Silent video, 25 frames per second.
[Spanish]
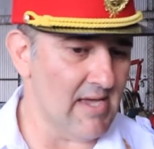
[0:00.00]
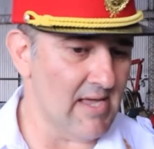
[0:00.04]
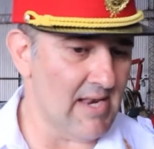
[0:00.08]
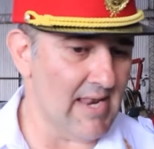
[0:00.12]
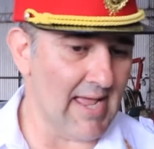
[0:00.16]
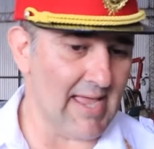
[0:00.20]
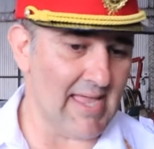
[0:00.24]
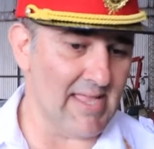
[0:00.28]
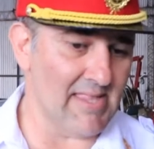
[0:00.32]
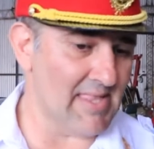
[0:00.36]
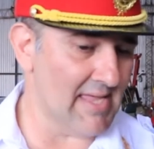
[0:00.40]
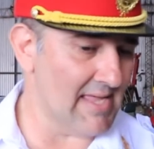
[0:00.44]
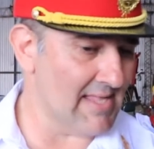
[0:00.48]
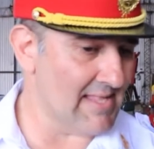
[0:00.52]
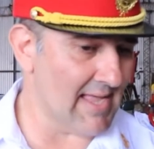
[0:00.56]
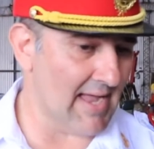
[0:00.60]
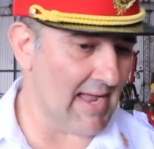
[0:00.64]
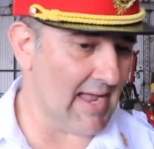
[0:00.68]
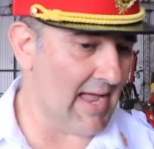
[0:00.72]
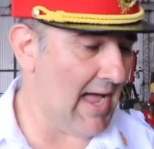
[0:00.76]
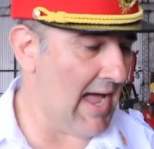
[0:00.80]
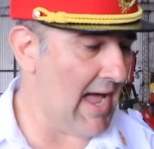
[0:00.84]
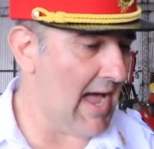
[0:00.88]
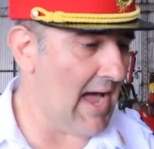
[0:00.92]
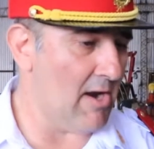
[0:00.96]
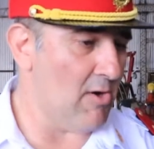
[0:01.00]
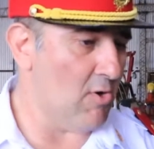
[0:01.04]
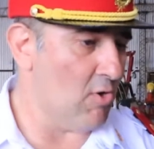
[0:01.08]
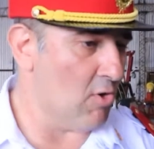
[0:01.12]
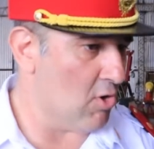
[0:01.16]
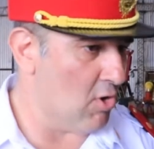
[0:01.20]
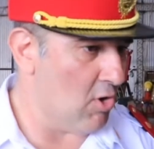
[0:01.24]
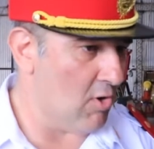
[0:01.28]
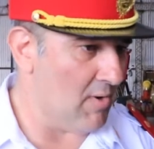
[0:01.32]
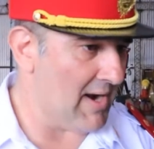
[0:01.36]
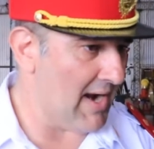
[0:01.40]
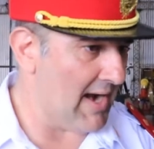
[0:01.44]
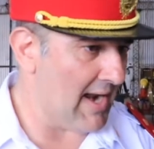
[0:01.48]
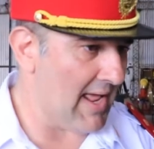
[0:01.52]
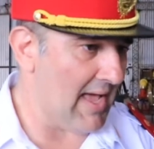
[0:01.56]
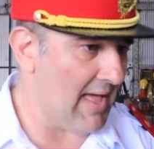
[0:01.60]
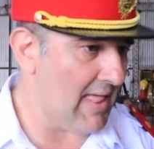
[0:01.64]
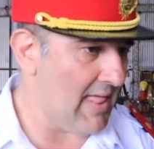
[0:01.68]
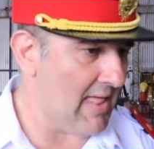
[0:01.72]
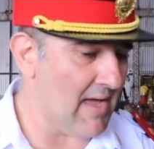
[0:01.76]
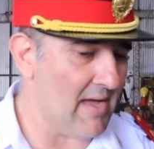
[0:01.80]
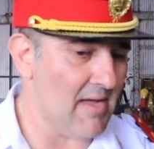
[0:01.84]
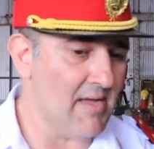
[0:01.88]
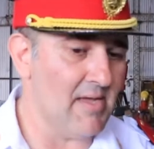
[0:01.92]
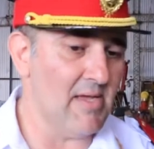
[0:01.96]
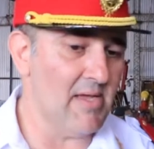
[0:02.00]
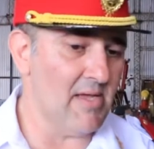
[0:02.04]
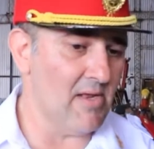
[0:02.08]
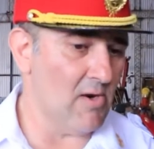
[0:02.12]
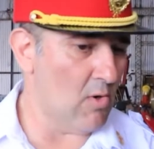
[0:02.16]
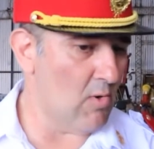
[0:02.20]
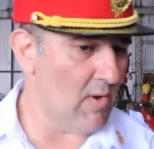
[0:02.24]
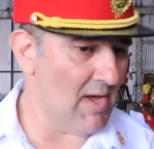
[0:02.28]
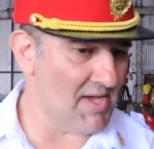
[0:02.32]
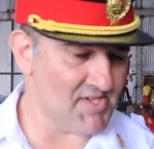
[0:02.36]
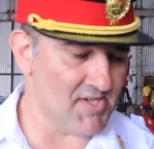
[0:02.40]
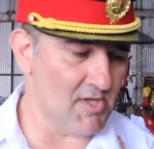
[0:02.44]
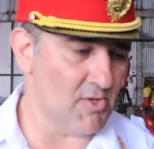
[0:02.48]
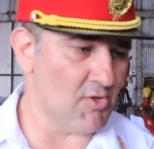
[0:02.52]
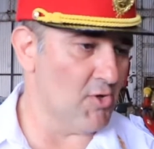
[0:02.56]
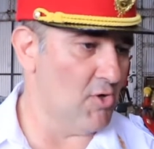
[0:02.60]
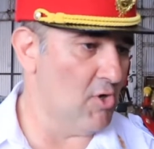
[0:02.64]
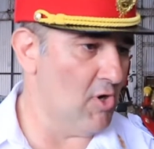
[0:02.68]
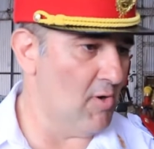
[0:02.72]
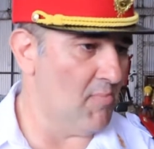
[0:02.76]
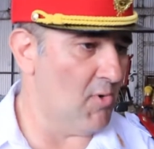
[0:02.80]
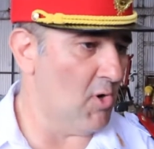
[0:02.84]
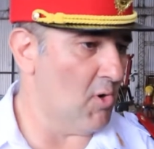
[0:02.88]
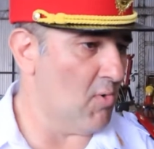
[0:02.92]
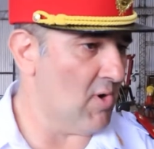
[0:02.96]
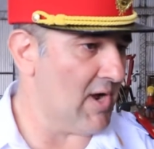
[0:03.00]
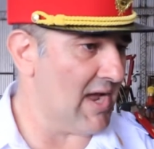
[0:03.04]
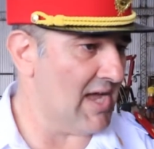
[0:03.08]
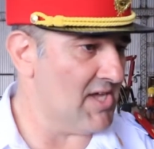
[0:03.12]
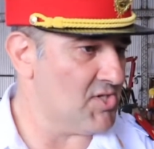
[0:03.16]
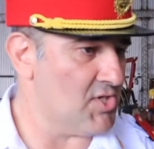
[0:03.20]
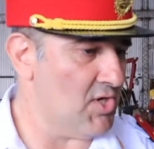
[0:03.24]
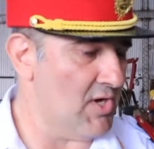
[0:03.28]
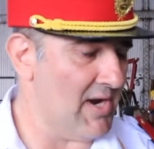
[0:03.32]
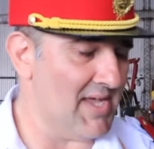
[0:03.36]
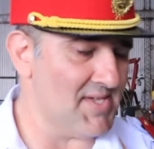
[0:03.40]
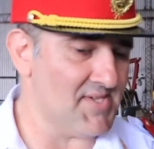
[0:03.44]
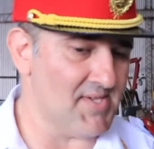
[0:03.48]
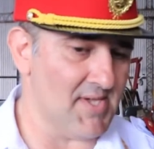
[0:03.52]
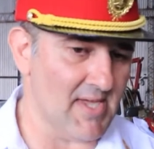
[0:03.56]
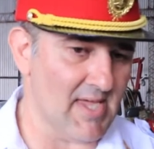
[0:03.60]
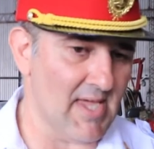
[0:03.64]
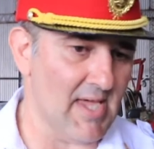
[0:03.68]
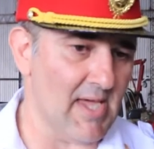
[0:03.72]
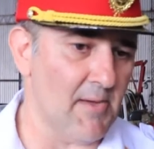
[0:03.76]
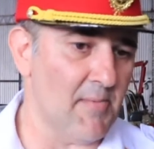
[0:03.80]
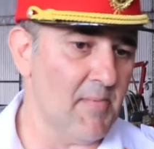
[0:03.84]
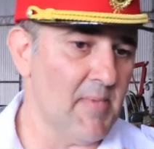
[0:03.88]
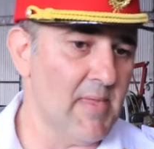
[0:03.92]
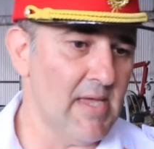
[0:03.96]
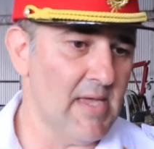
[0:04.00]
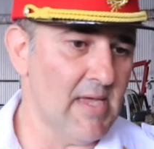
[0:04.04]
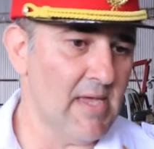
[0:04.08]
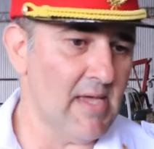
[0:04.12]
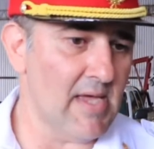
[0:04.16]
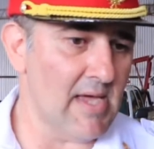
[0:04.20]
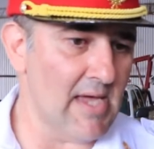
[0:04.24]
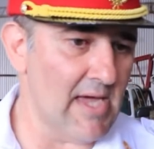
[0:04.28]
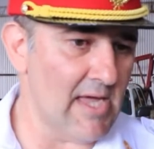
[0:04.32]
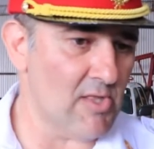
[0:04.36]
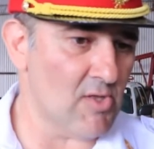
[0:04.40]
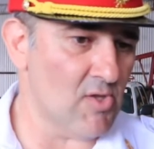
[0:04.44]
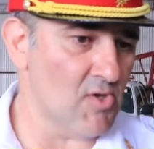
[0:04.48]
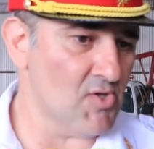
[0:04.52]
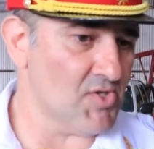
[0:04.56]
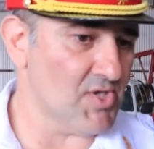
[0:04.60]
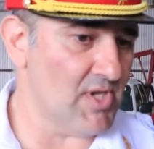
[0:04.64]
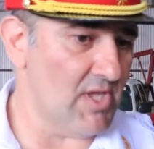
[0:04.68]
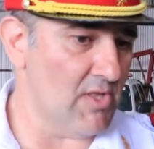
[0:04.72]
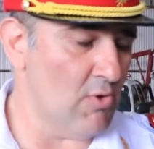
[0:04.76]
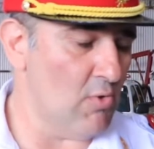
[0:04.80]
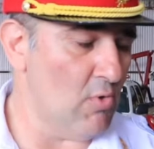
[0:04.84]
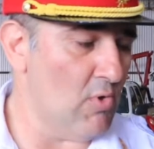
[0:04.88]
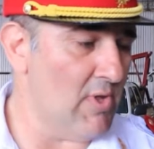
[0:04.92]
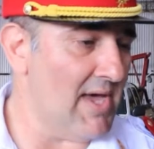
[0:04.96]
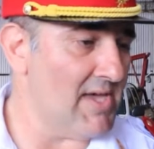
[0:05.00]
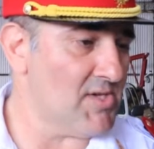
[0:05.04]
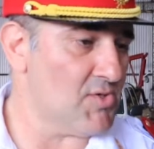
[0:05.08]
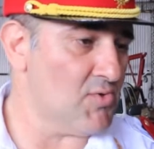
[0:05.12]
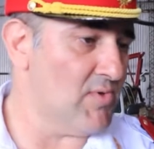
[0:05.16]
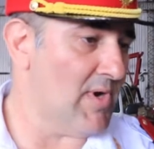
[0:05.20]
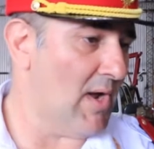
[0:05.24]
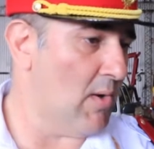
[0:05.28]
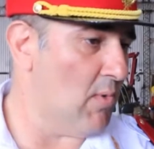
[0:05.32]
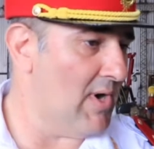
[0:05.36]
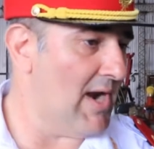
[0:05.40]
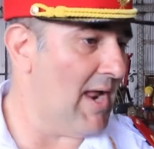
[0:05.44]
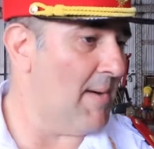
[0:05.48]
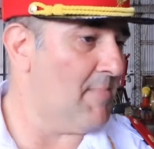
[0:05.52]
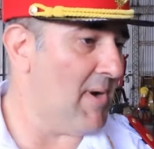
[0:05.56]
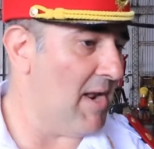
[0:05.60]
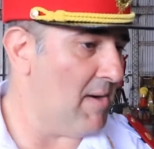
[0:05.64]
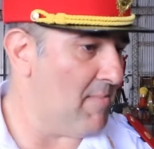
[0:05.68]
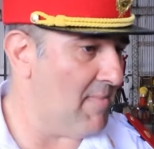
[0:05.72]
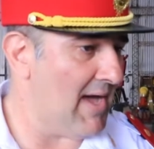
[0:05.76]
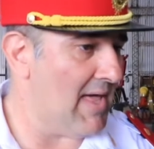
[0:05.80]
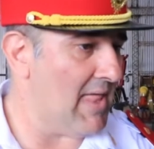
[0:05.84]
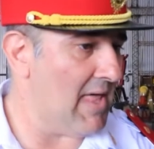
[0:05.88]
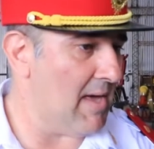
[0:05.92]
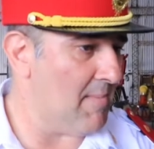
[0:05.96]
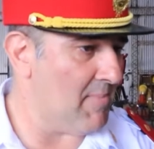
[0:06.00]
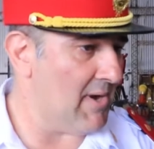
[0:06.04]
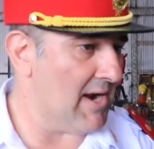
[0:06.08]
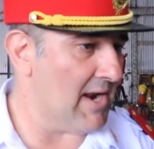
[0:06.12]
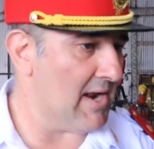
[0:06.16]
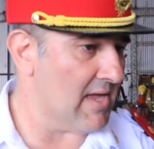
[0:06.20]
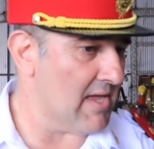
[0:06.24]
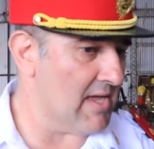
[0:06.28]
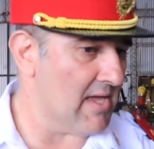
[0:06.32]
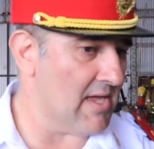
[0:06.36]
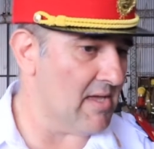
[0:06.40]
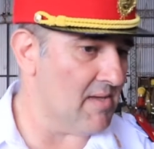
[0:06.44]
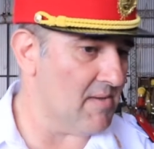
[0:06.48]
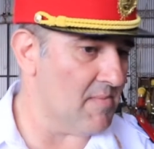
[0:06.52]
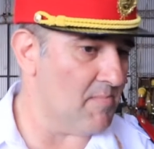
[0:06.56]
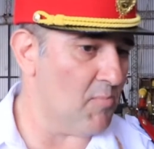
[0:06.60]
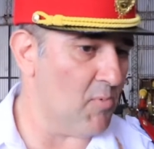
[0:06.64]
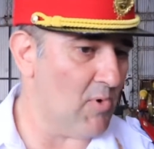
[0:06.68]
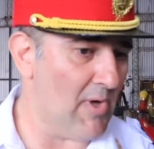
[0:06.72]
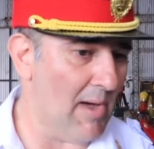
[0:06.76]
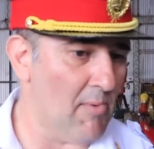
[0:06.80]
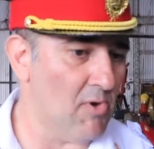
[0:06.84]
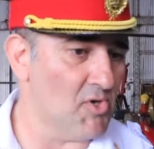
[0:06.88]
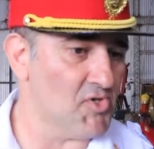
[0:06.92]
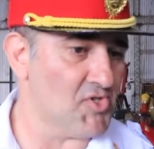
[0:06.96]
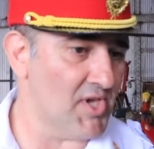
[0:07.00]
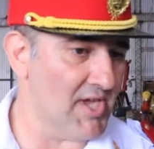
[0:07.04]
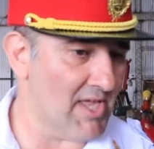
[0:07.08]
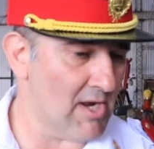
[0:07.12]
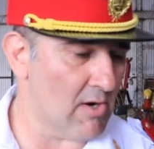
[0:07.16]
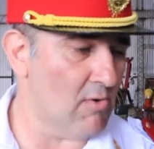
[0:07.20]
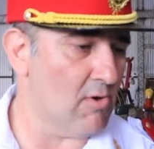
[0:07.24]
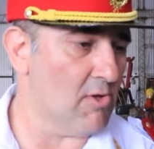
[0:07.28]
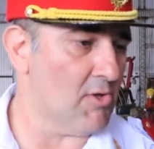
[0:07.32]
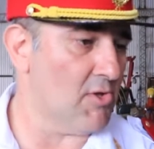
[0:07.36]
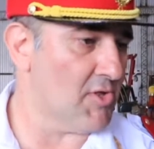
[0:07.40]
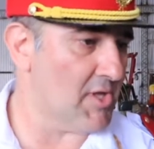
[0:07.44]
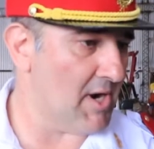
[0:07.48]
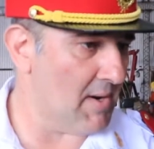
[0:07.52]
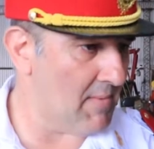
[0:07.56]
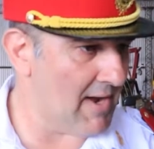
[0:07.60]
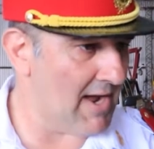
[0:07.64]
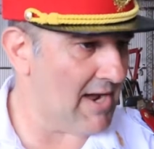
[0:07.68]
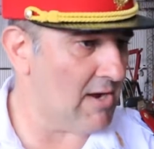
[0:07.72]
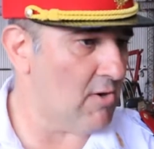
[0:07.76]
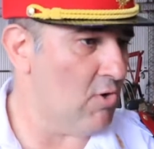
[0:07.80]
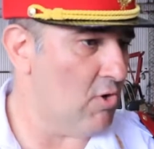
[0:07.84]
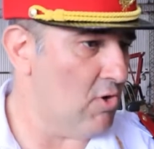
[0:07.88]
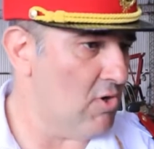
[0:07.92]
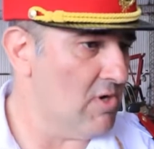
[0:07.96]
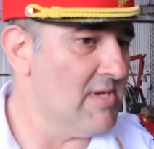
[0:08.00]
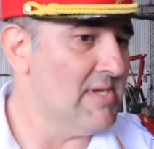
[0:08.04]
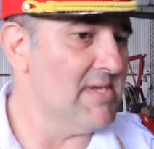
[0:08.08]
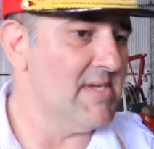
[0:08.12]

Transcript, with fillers: la gente que está acá no cobra nada, lo hace todo por vocación, así que esto sin duda es una buena palmada para que podamos seguir con nuestro trabajo,